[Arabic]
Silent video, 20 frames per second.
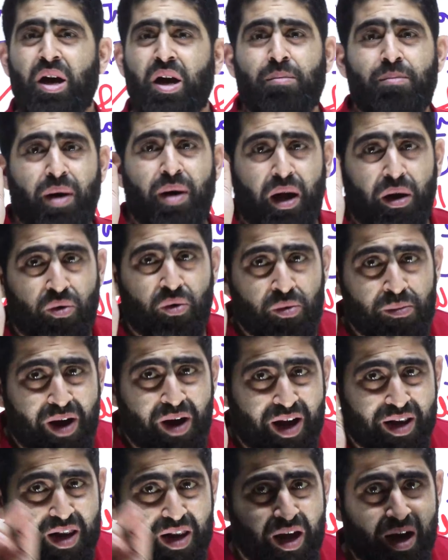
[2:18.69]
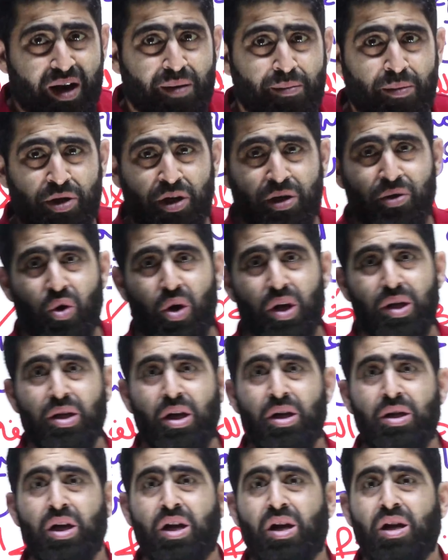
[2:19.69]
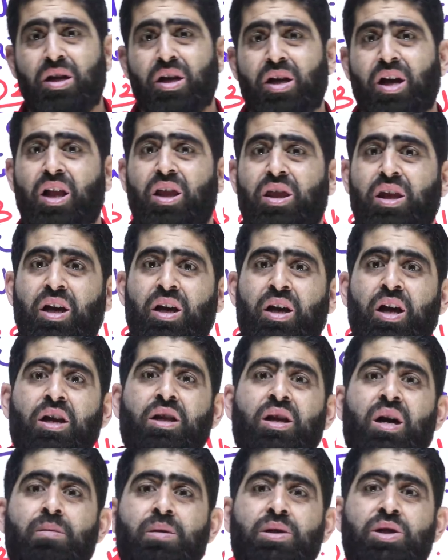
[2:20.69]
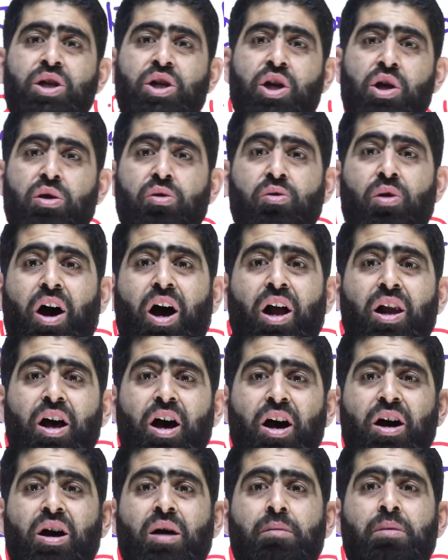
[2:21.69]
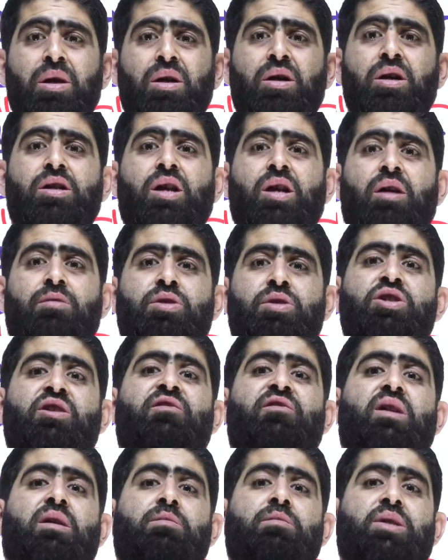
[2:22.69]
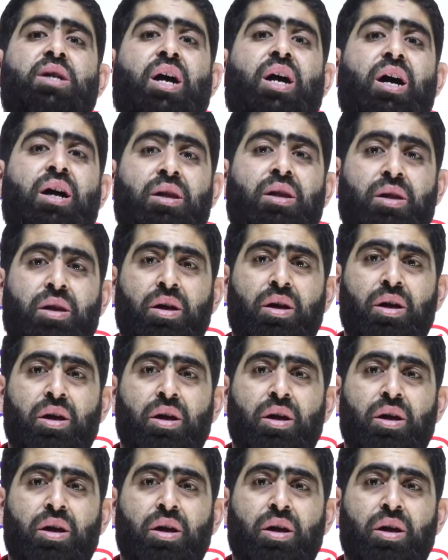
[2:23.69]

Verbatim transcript: معلومه على الهامش انه اسئله الكريتيكال ثينكينج دائما تيجي ذو علاقه بالقطعه تيجي في الامتحان